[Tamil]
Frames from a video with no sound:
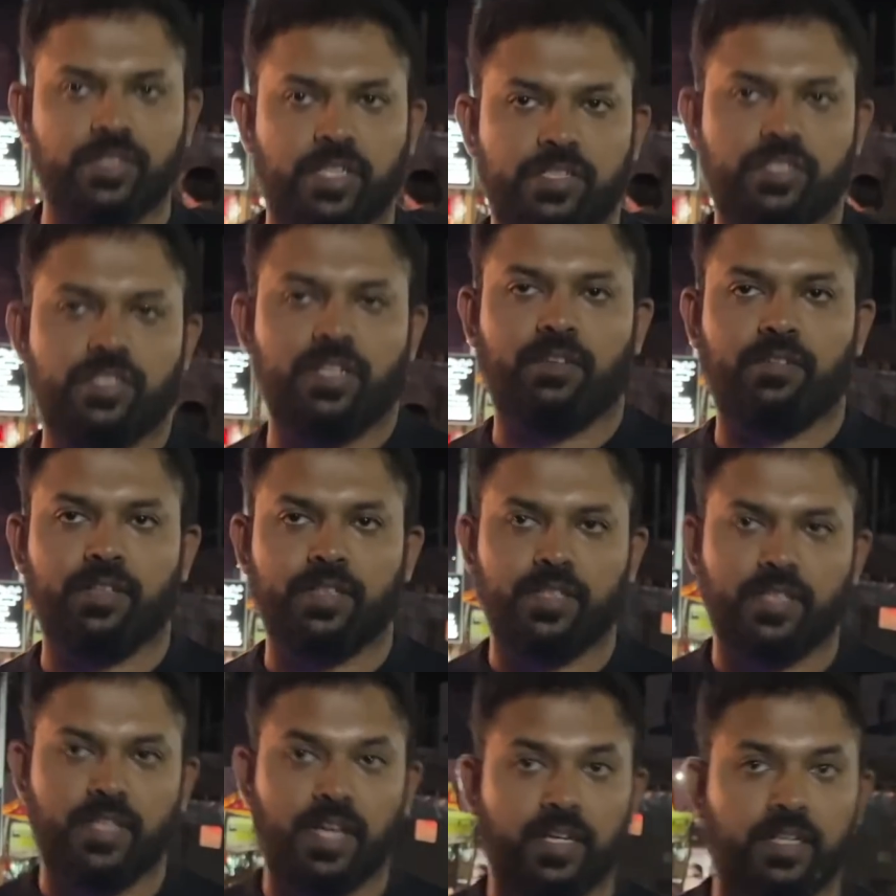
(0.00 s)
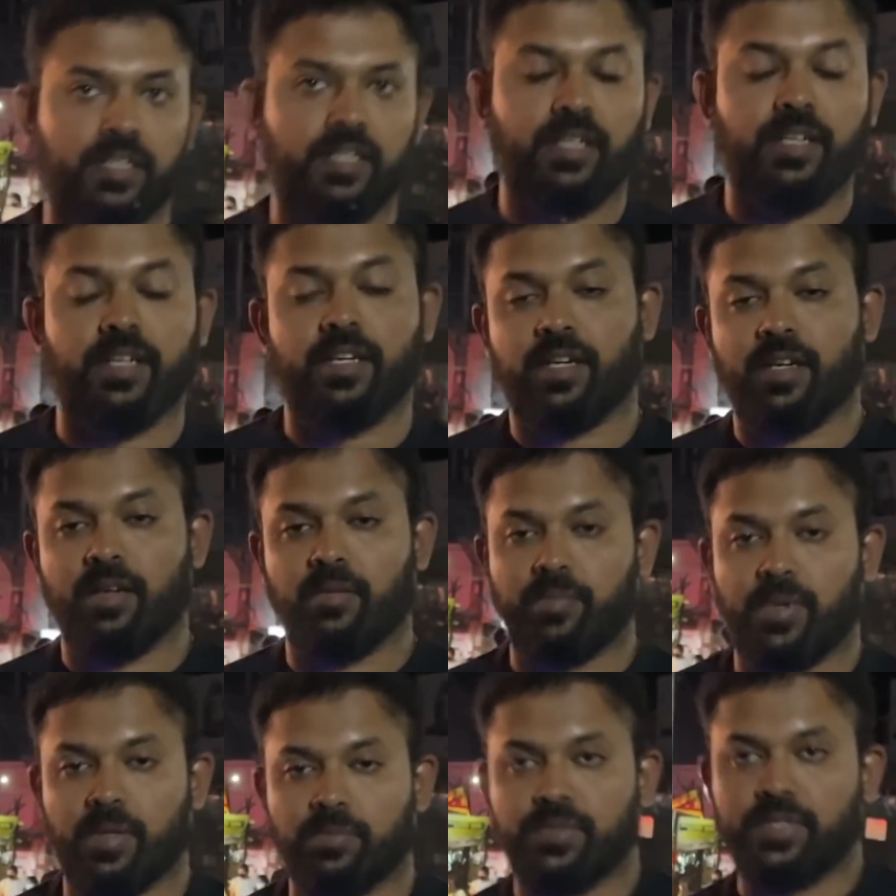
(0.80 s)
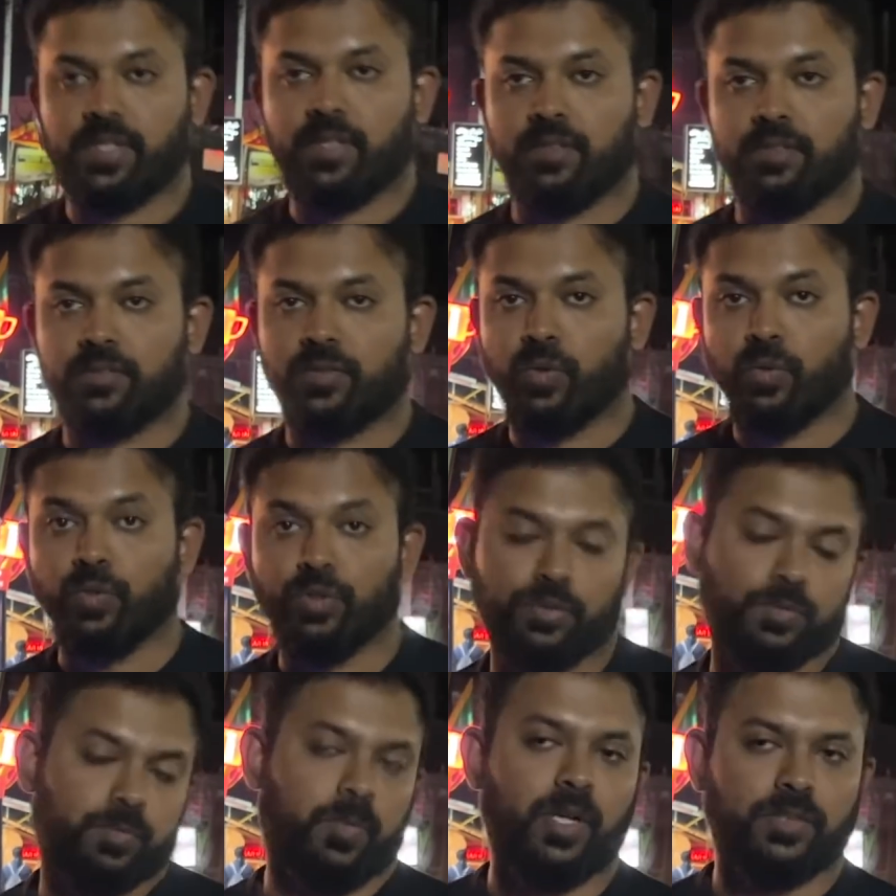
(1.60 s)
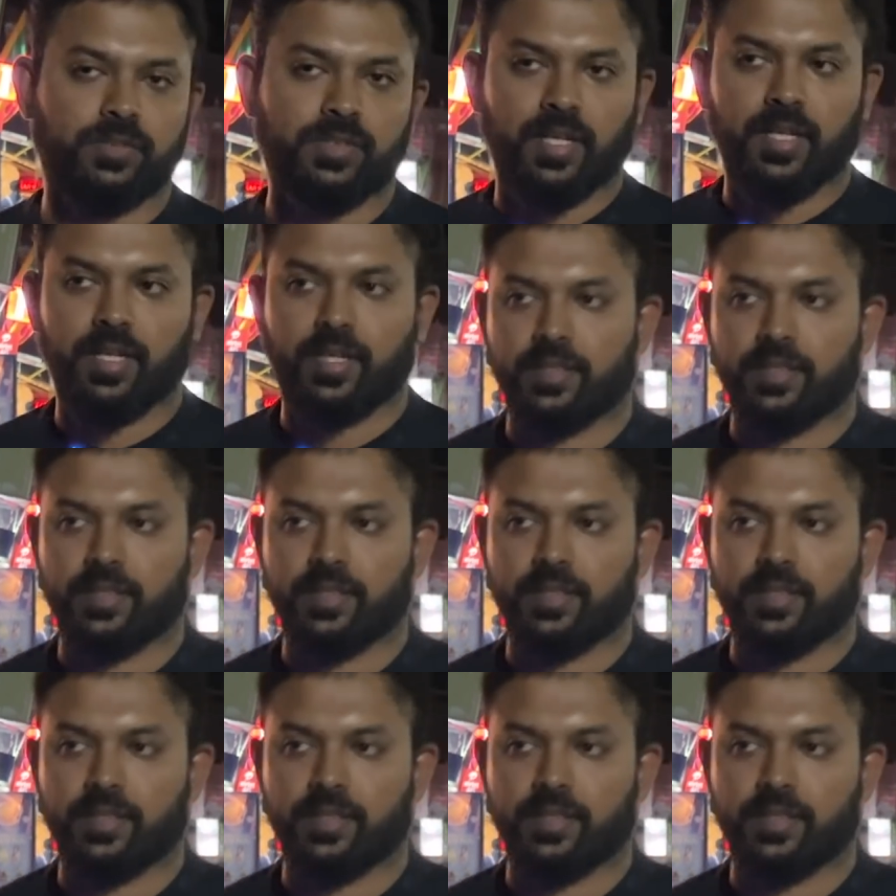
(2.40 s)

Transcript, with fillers: ஸ்ட்ரெச்சில் வந்து நிறைய பப்ஸ் அண்ட் கூல் ஸ்பாட்ஸ் எல்லாம்